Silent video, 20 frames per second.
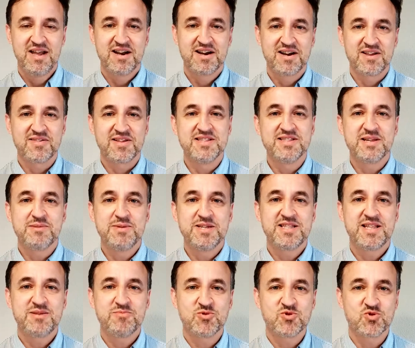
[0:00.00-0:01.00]

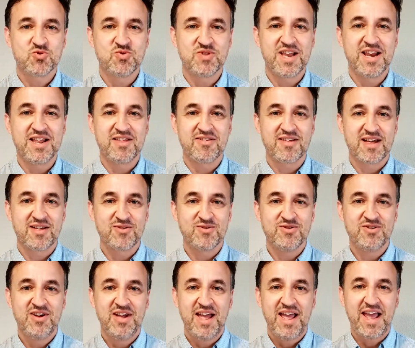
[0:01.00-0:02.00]
Recientemente hemos
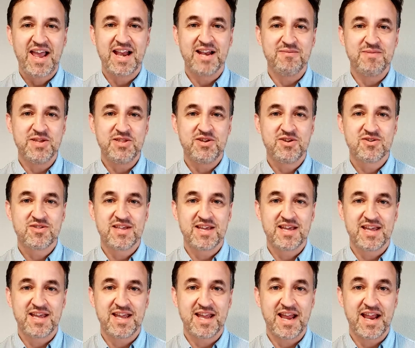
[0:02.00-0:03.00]
utilizado el vídeo
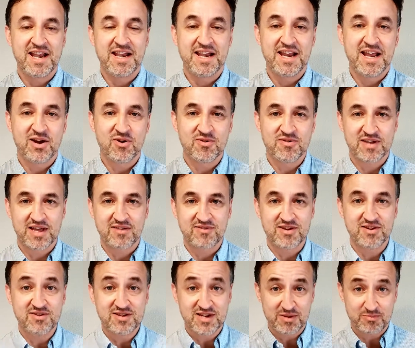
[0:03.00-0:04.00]
de
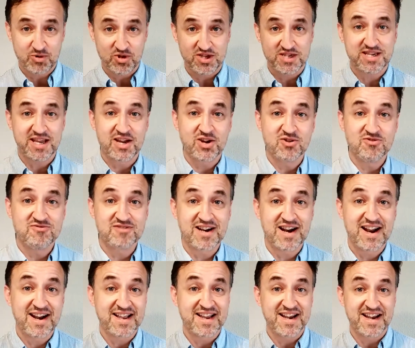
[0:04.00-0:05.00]
negociación que podéis
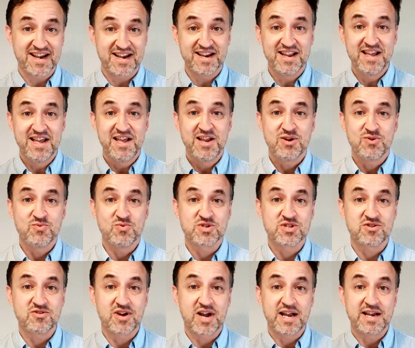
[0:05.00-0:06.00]
encontrar en
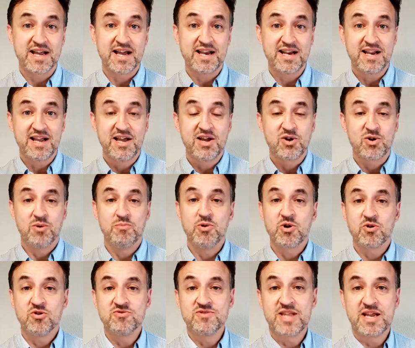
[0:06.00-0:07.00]
nuestro canal como
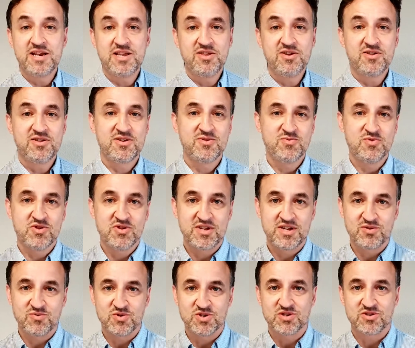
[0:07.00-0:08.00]
contenido de uno de
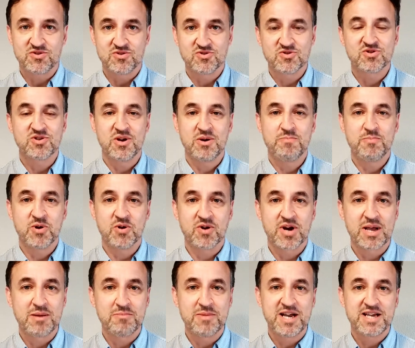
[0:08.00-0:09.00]
nuestros
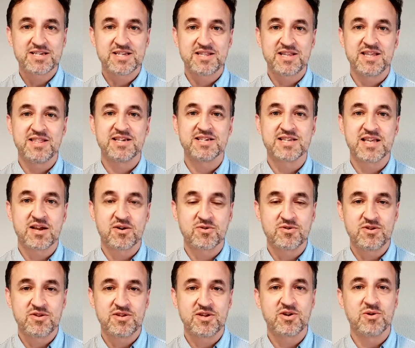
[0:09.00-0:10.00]
programas de
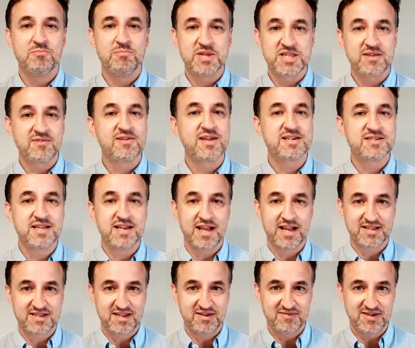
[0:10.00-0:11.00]
desarrollo de competencias
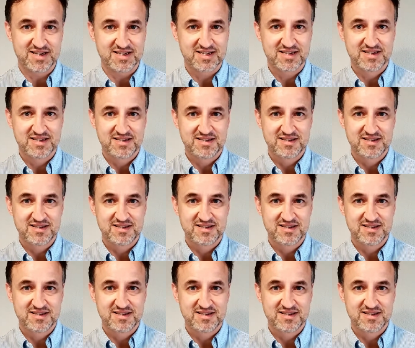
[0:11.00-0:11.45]
directivas.